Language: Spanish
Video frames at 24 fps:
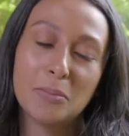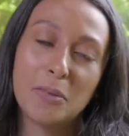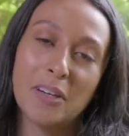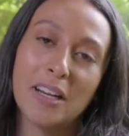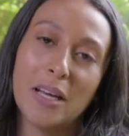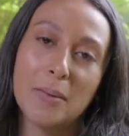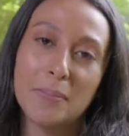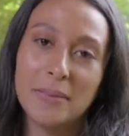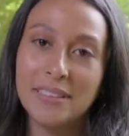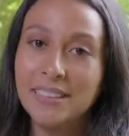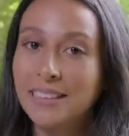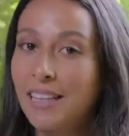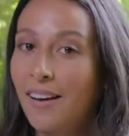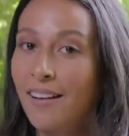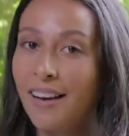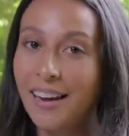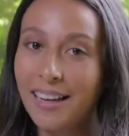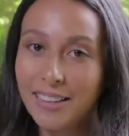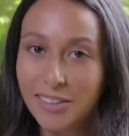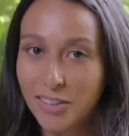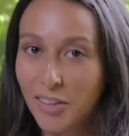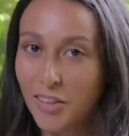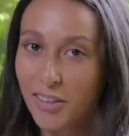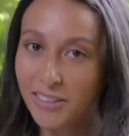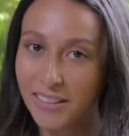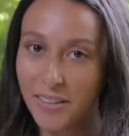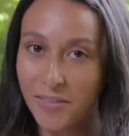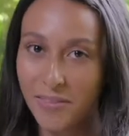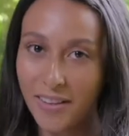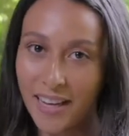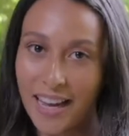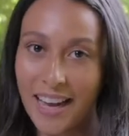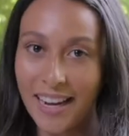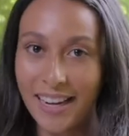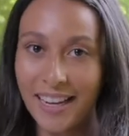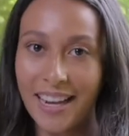porque pensaba que solo se
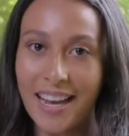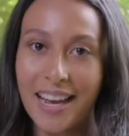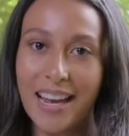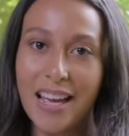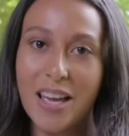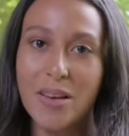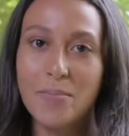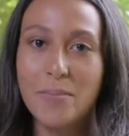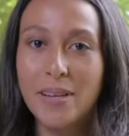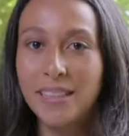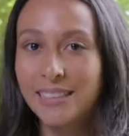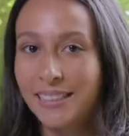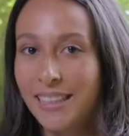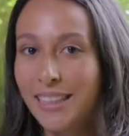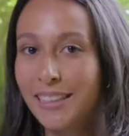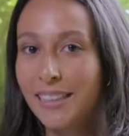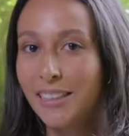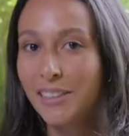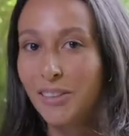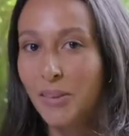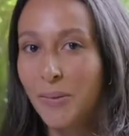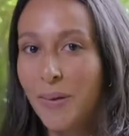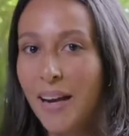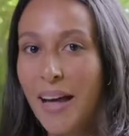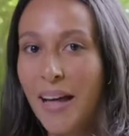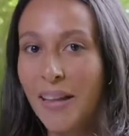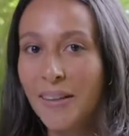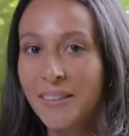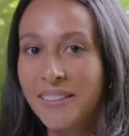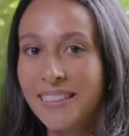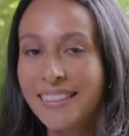fijarían en mis dientes doblados.